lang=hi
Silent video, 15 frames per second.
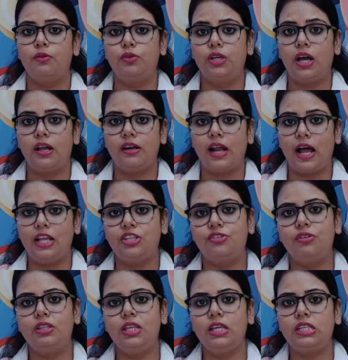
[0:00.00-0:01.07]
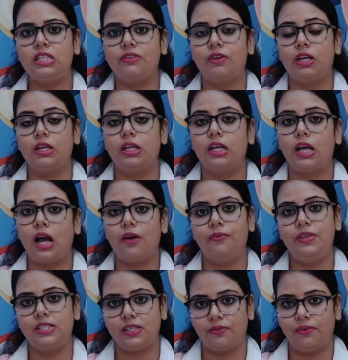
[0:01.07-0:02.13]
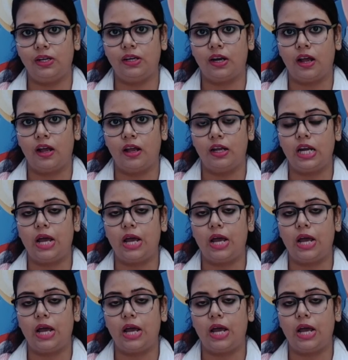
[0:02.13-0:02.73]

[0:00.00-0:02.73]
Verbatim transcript: उनका राजनीतिक जीवन काफ़ी सफल रहा